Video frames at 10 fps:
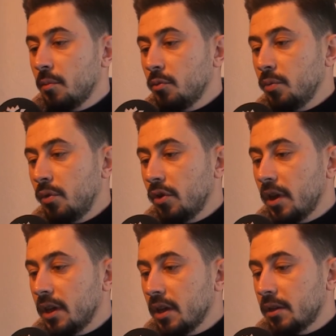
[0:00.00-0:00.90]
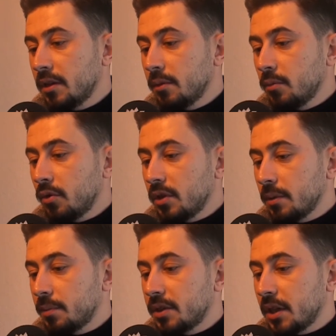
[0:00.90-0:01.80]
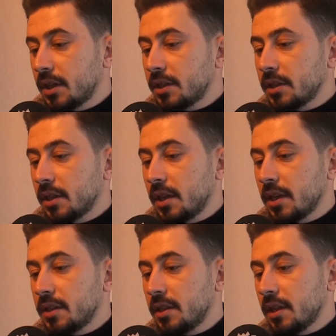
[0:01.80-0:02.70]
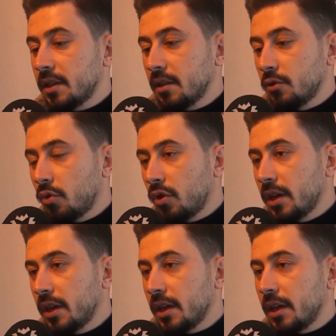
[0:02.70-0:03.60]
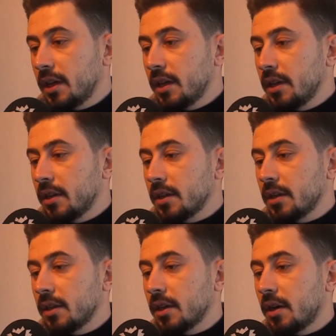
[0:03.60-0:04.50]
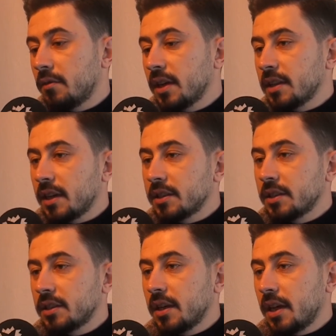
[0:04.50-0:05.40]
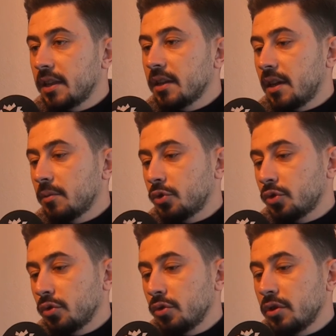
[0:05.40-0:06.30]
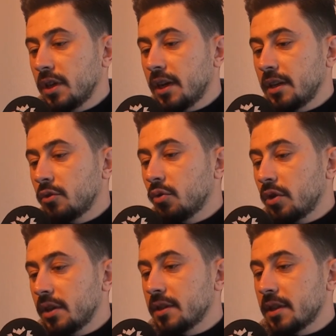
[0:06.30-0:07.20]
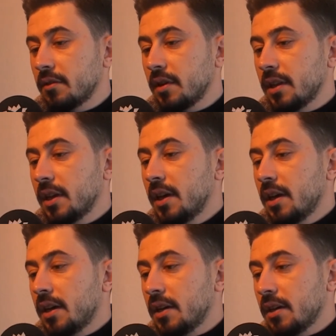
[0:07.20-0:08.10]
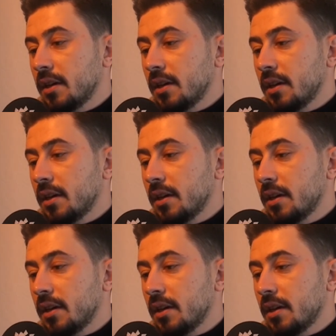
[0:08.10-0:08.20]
Bu bölgeye yatırım yapacak kişi kesinlikle doğayla ilgili e, avantajları eline almış oluyor. Yani doğayı seven, e,